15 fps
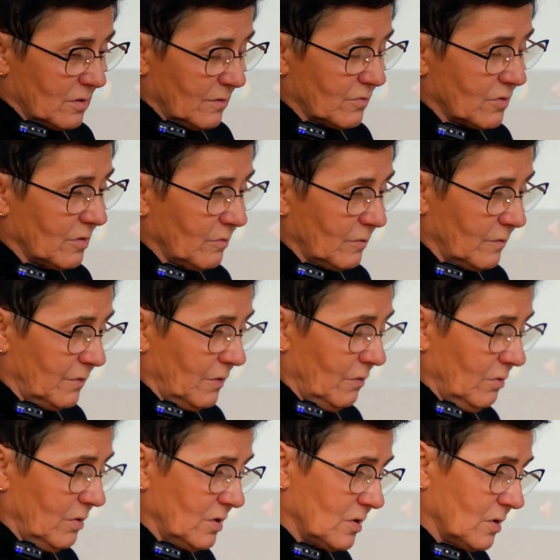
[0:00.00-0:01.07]
zawsze
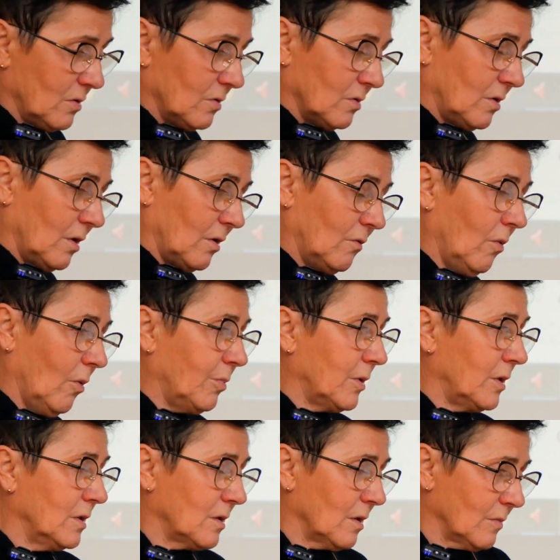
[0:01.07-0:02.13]
mówiły, że to te
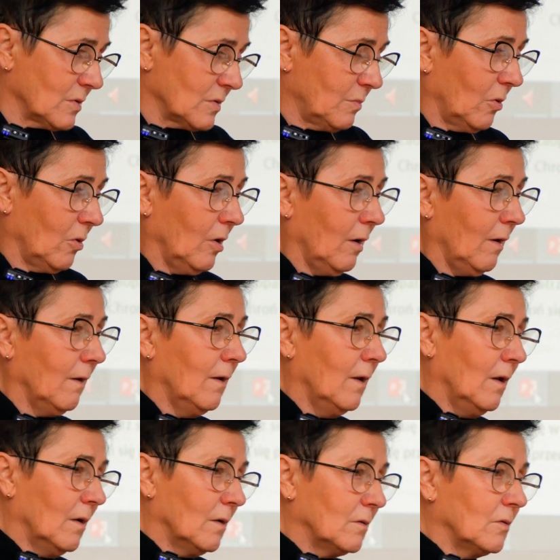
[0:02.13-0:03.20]
chłopki tam z pola
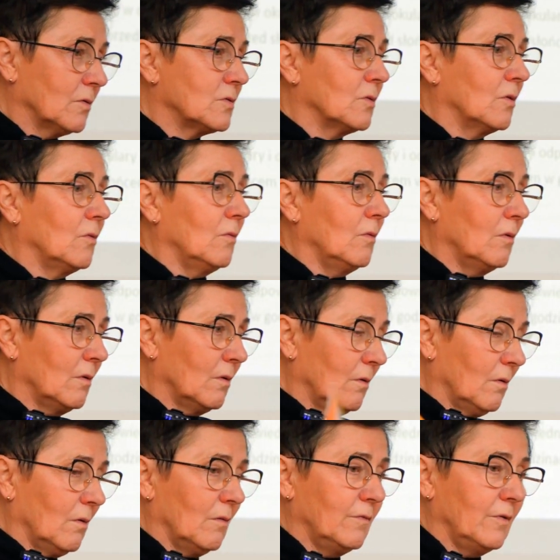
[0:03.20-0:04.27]
to są
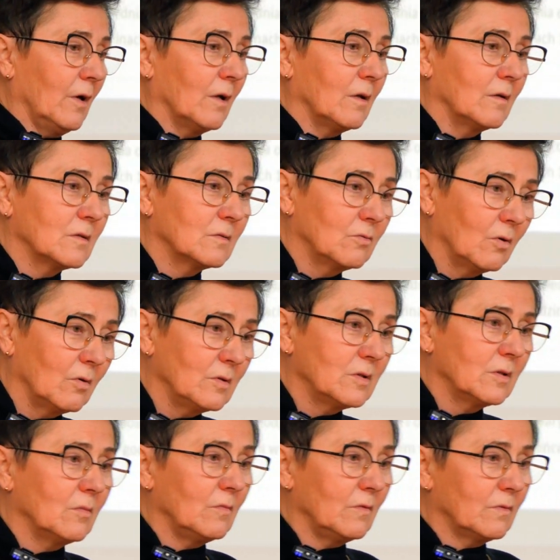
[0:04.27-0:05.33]
owiane
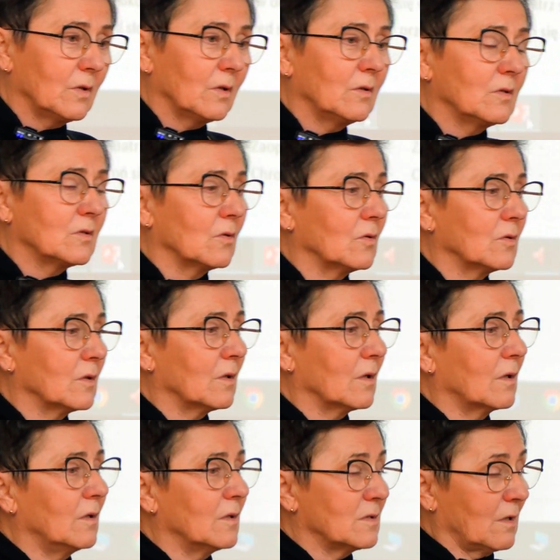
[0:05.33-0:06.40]
słońcem i wtedy są one
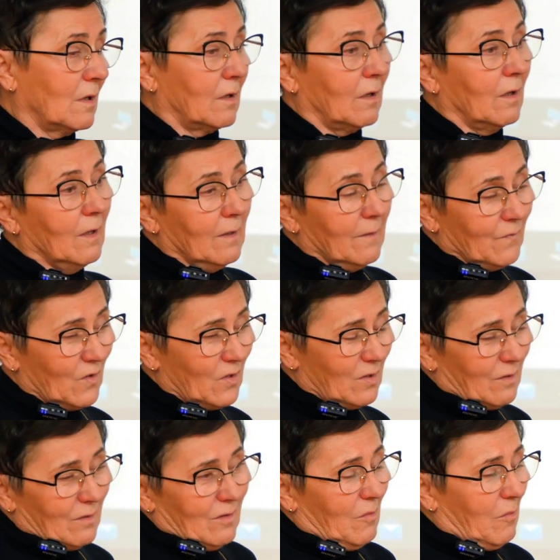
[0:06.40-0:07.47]
takie stare. No
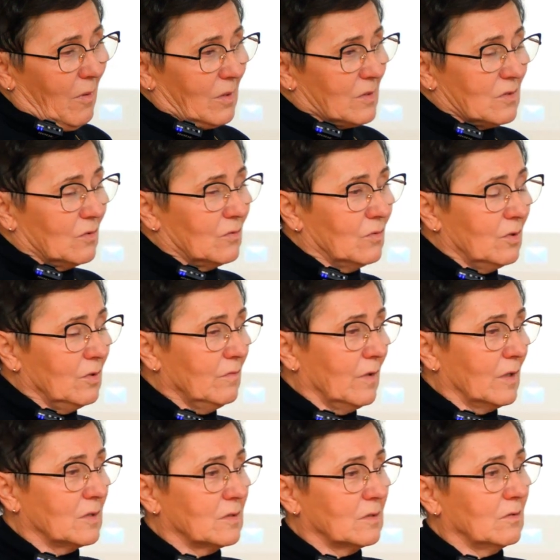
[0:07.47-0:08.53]
ale nie ma co
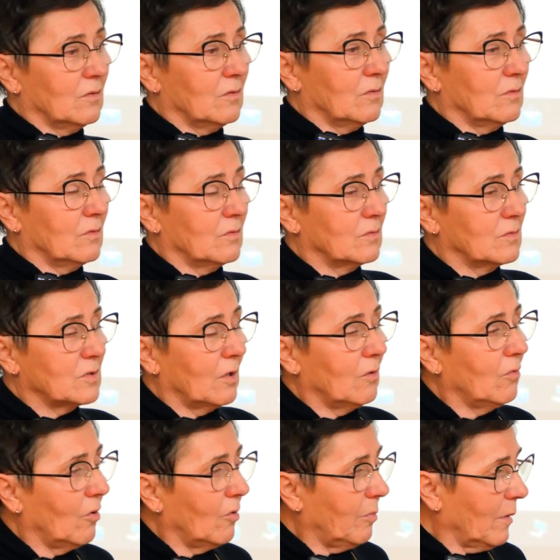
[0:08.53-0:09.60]
ukrywać, no, no,
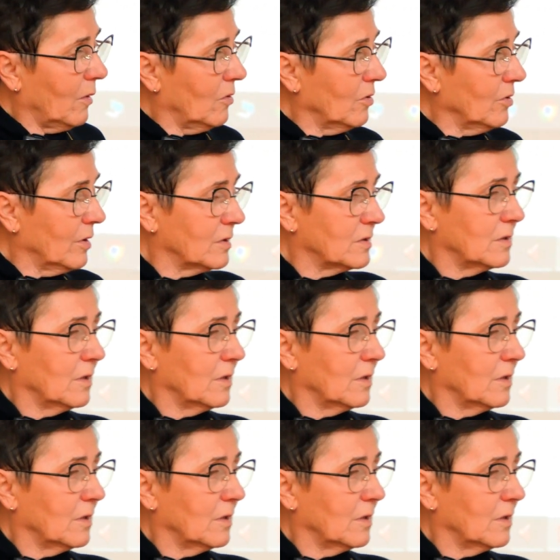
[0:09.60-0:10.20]
ciało opalone,